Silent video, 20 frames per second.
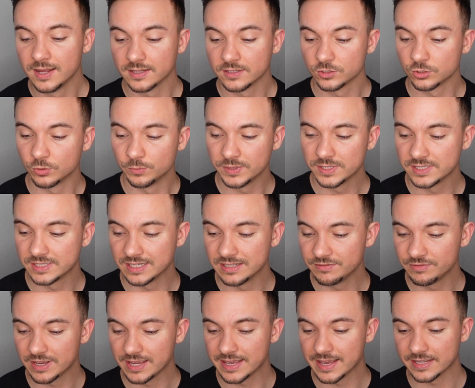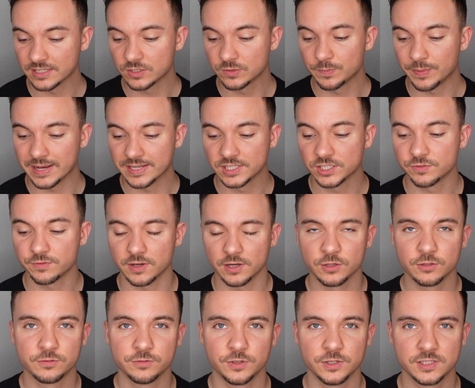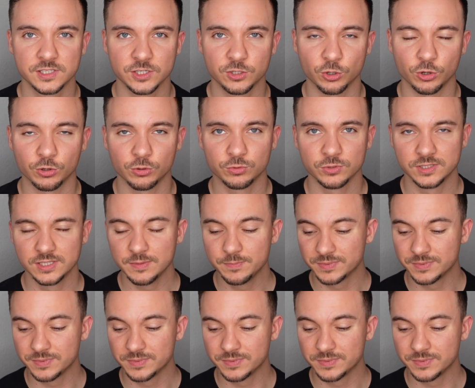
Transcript: Somit sind wir jetzt bei 42,70 Euro